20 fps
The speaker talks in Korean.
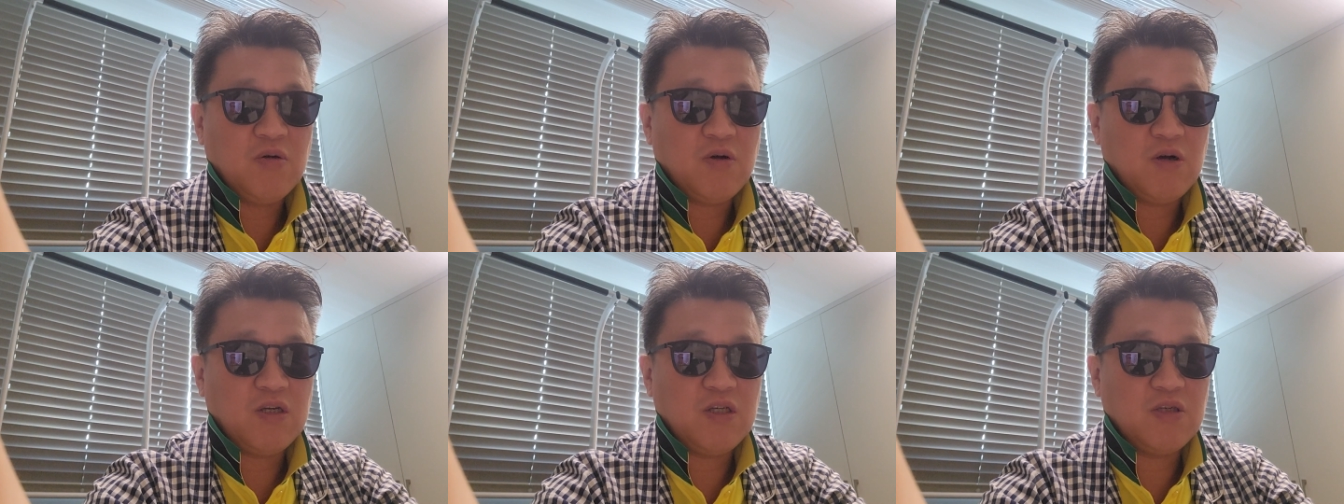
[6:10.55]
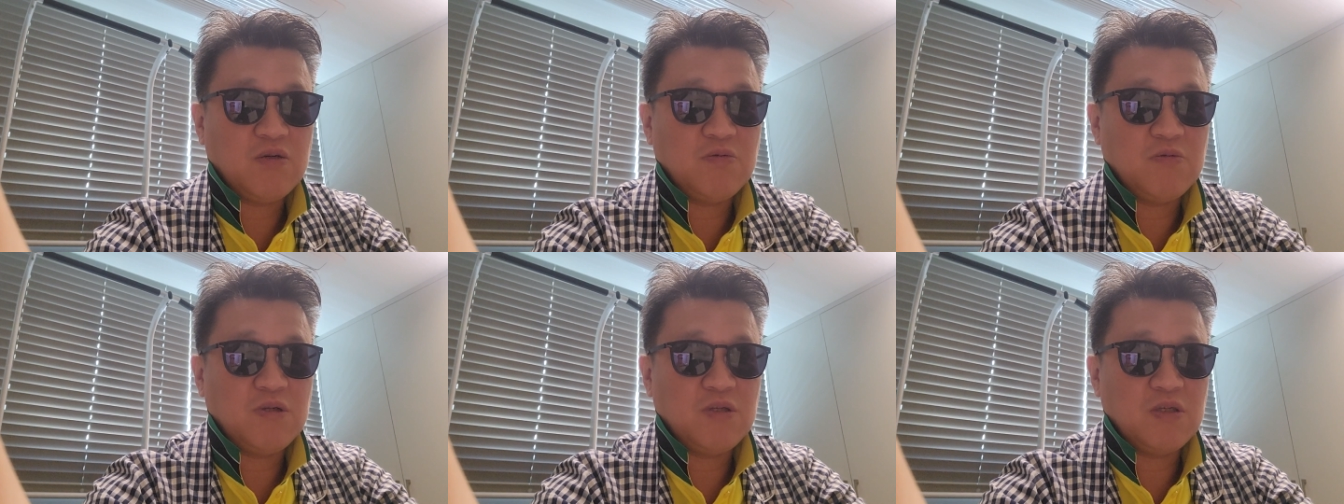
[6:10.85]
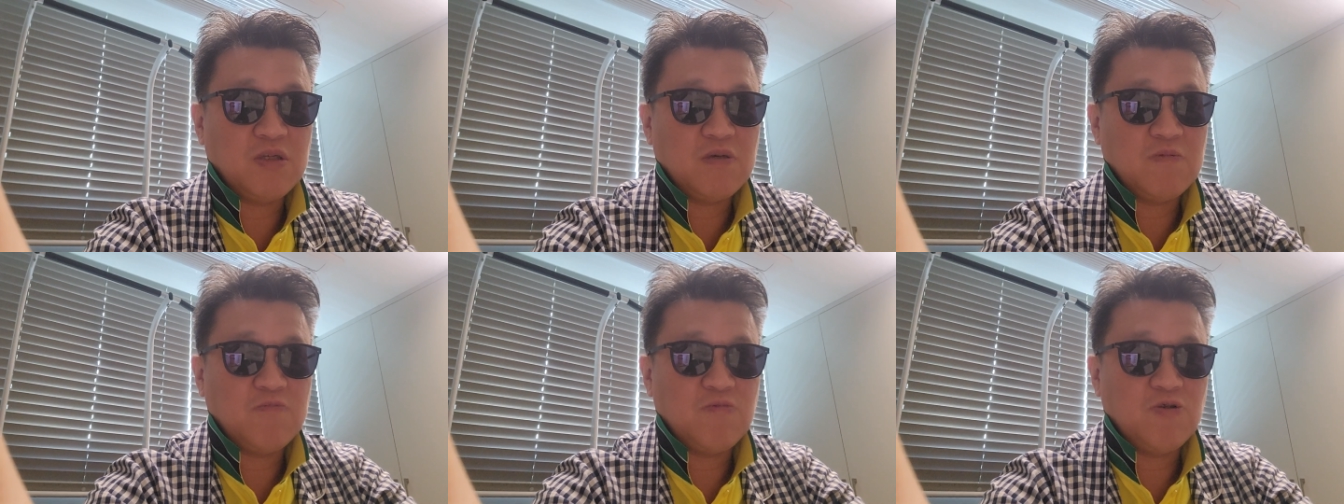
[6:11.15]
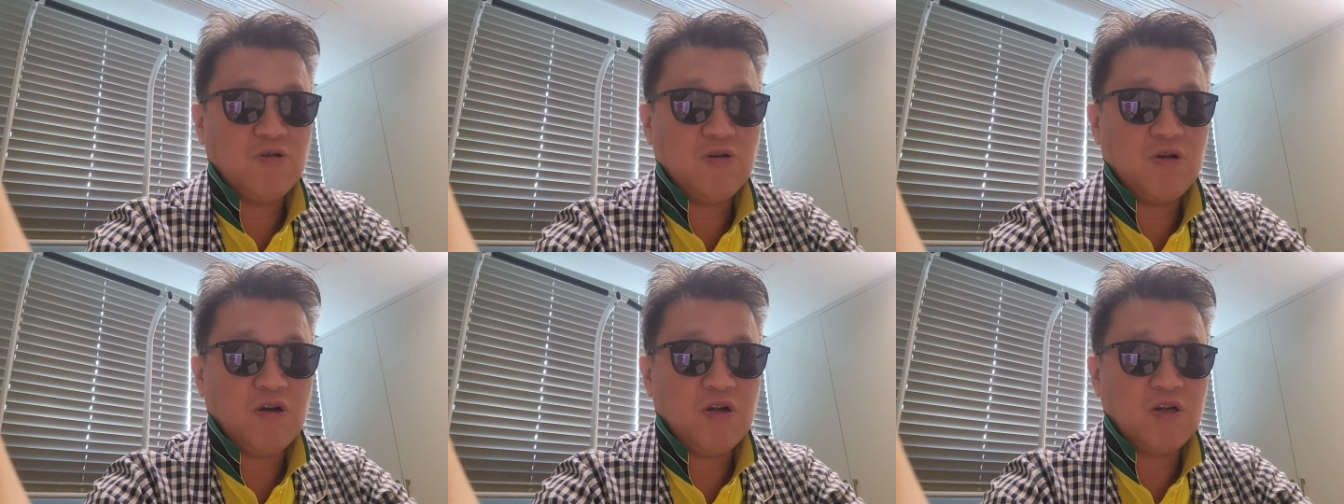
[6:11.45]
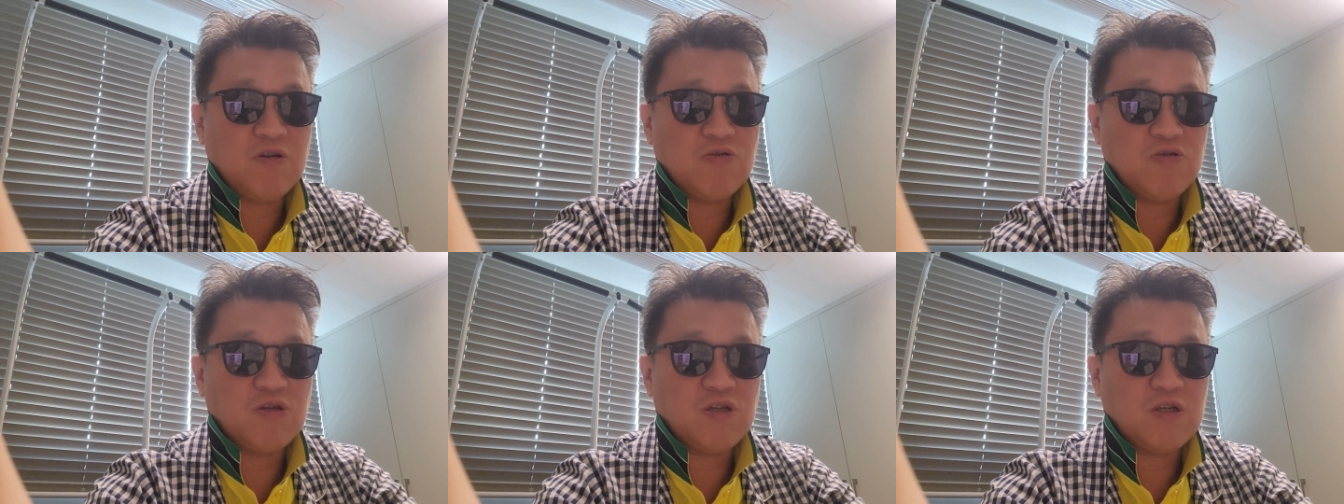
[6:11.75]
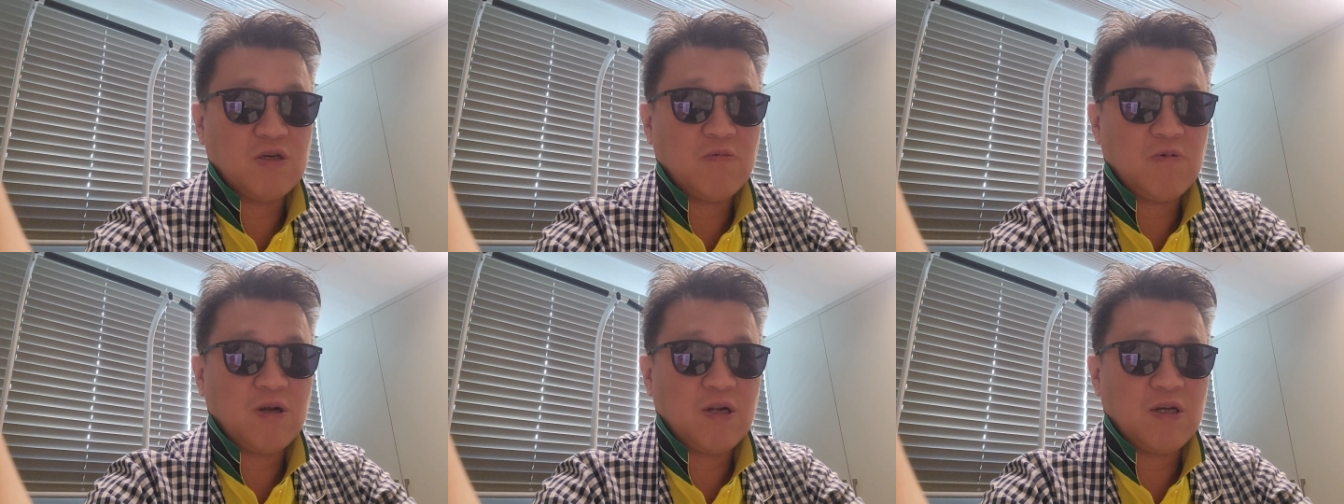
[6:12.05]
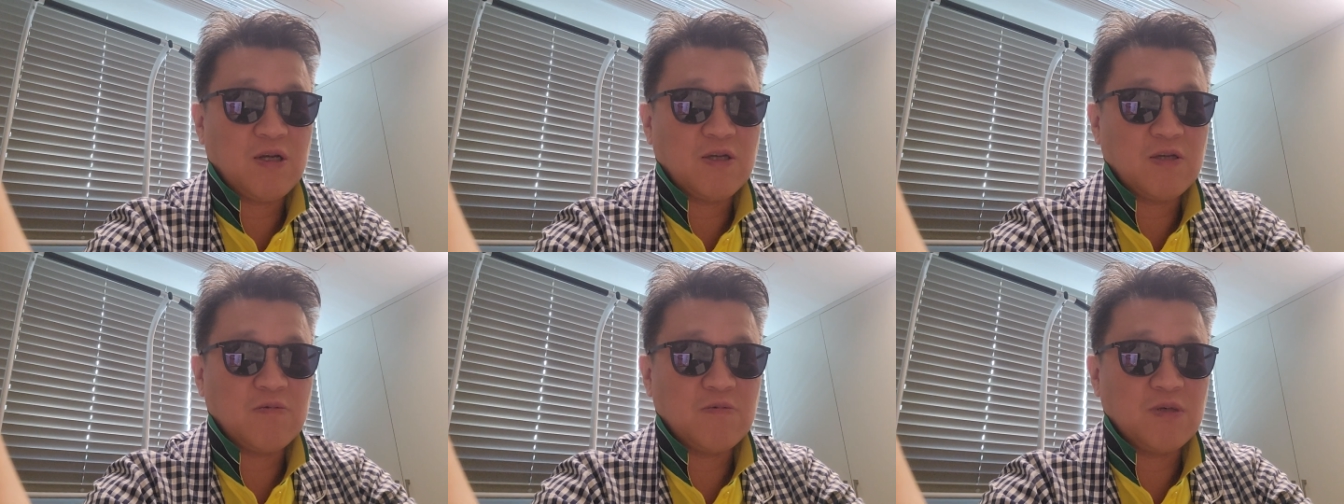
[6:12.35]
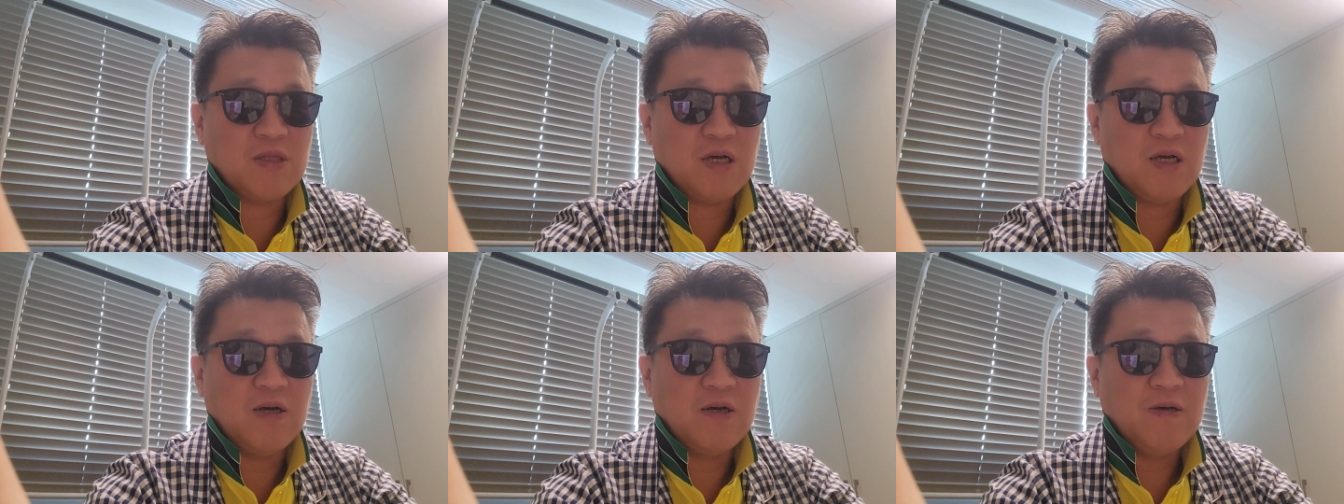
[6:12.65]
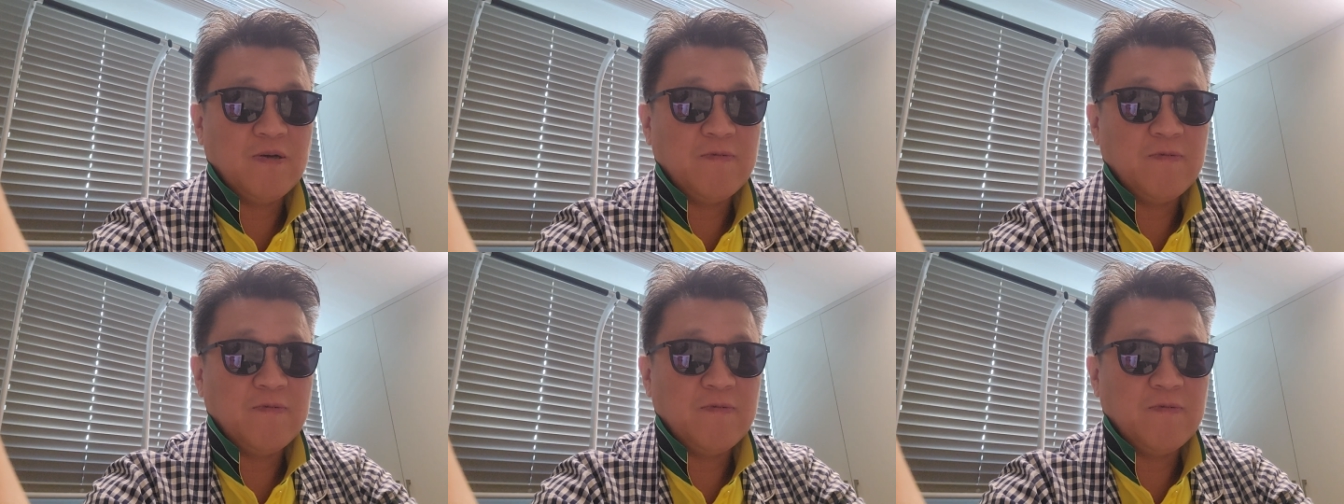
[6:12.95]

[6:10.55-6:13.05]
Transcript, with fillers: 관심 있으신 분 연락. 연락 주시기 바라겠습니다.